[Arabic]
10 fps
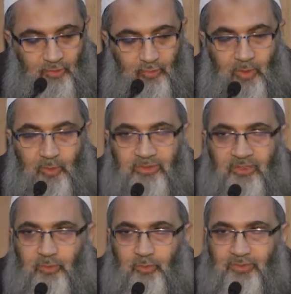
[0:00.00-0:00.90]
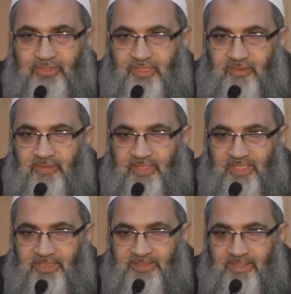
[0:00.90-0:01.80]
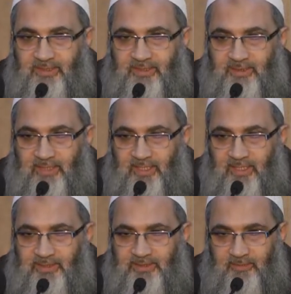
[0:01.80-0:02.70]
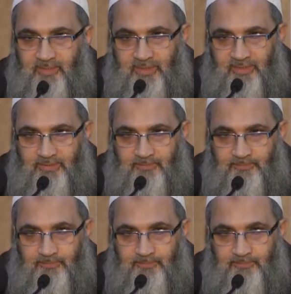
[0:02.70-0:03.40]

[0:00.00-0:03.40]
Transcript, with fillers: وهو طاووس ابن كيسان اليماني